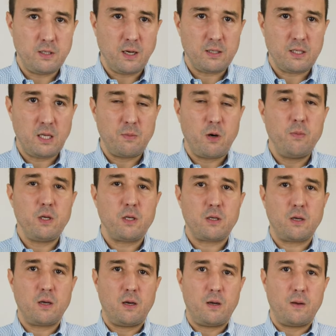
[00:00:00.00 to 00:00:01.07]
je nachdem, ob
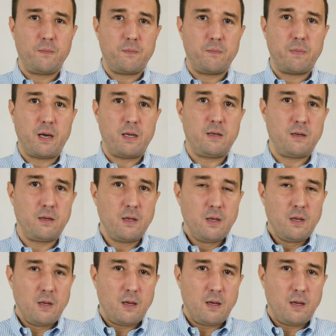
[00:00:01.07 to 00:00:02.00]
ich äh, meine,